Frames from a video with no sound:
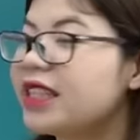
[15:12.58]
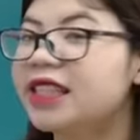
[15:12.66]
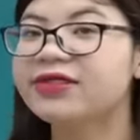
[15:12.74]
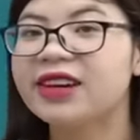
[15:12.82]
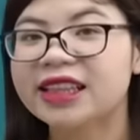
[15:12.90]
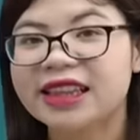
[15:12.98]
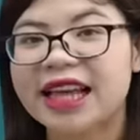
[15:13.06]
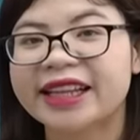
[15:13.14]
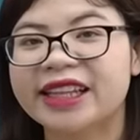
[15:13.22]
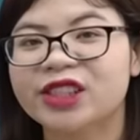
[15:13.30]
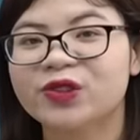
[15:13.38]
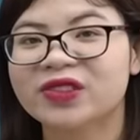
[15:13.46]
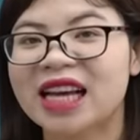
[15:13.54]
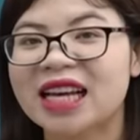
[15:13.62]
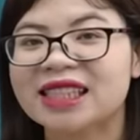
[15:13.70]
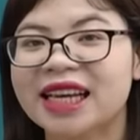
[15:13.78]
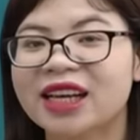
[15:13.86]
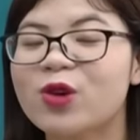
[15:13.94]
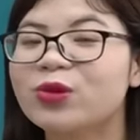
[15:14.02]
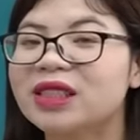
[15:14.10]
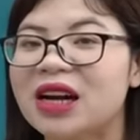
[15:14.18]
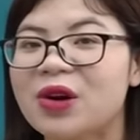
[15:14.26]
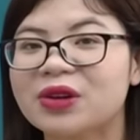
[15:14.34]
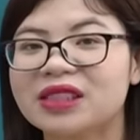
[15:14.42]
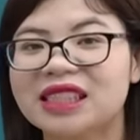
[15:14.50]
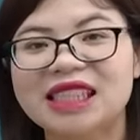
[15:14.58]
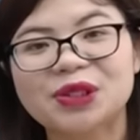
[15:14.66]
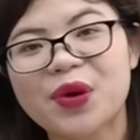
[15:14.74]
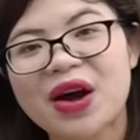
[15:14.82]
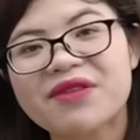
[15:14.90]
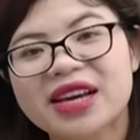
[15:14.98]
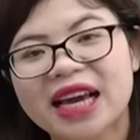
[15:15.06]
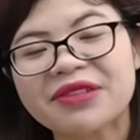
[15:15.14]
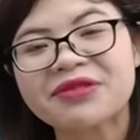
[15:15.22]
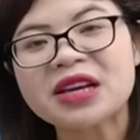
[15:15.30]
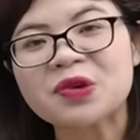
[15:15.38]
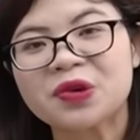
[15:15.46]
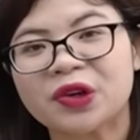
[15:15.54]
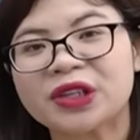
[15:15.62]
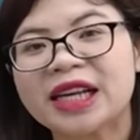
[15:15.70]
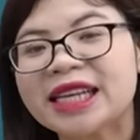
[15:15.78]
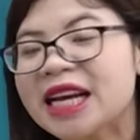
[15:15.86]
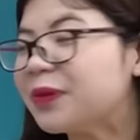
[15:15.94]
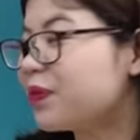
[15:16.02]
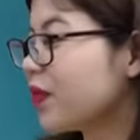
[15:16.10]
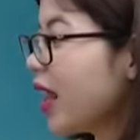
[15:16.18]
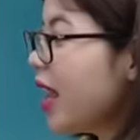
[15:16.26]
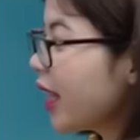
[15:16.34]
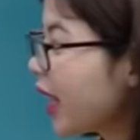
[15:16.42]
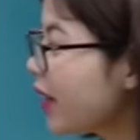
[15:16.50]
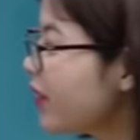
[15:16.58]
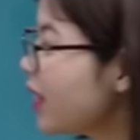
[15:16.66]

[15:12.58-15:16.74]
chữ vật này thì chúng ta sẽ cùng nhau nhìn qua về cách viết của nó đã nhá. Cách